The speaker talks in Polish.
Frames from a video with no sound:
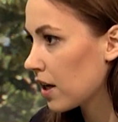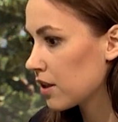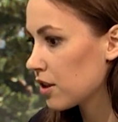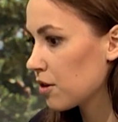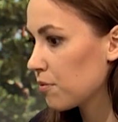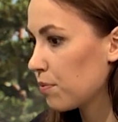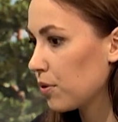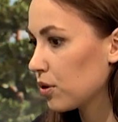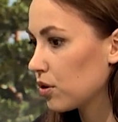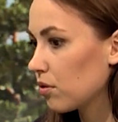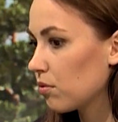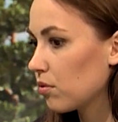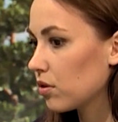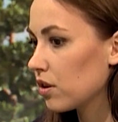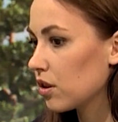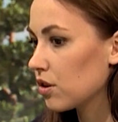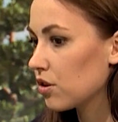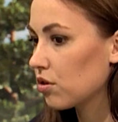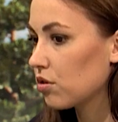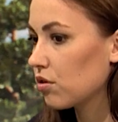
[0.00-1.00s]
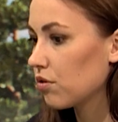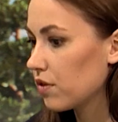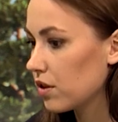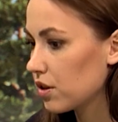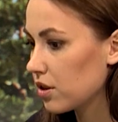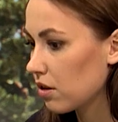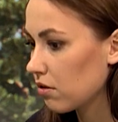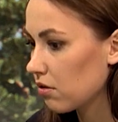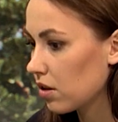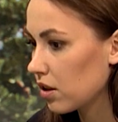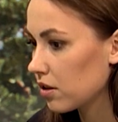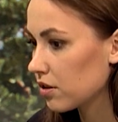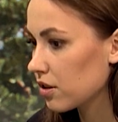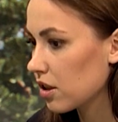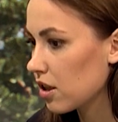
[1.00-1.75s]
A że potem ona się dowiedziała,